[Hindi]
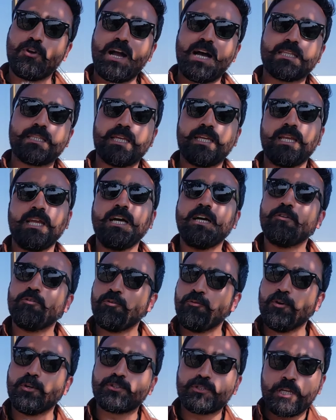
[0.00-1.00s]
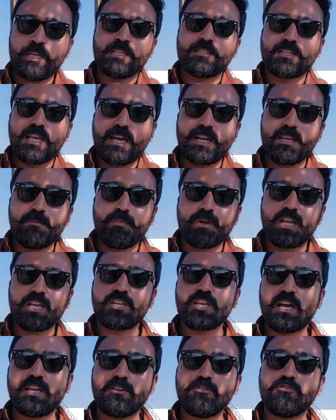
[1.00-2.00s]
लोग आते हैं ना वो इन सारी
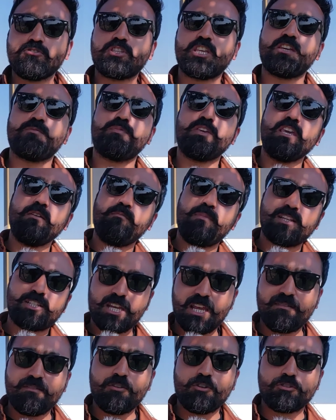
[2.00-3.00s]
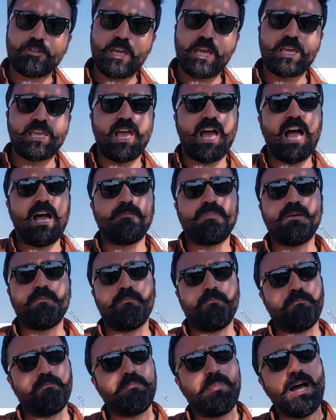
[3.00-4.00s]
परेशानियों से भी बचे हुए होते हैं यहाँ पे
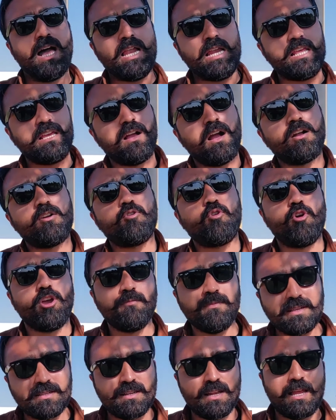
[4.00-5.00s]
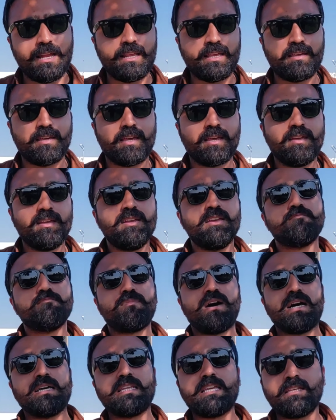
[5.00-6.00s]
पानी का कोई मसला नहीं है
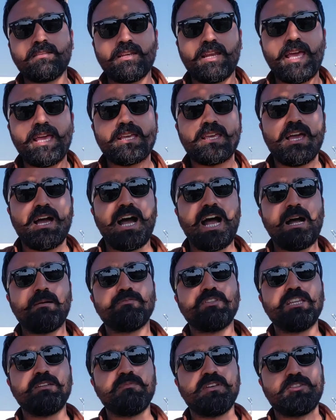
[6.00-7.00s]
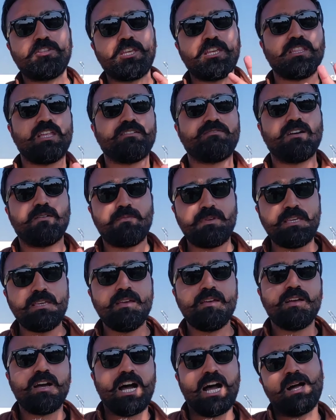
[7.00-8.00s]
पानी इतना है कि आप दिन में तीन दफ़ा भी
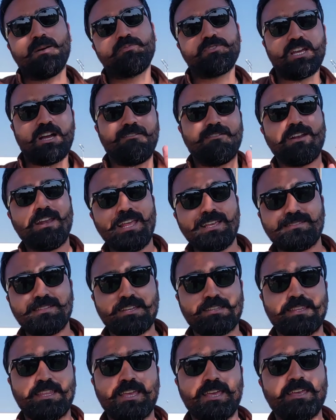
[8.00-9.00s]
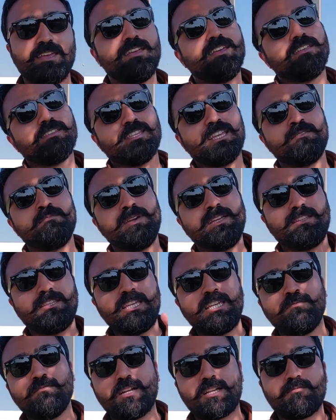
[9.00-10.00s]
आप शावर ले सकते हैं दिन में
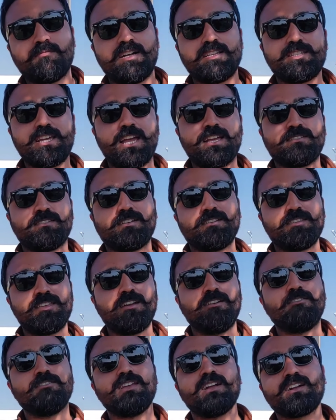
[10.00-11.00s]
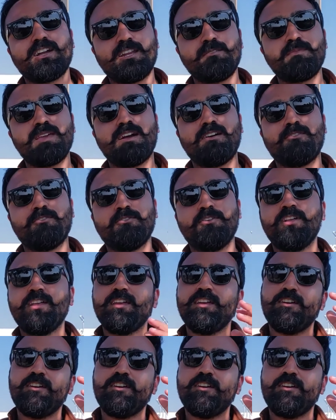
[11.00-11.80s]
तीन मरतबा चाहे सर्दियाँ हों या गर्मियाँ हों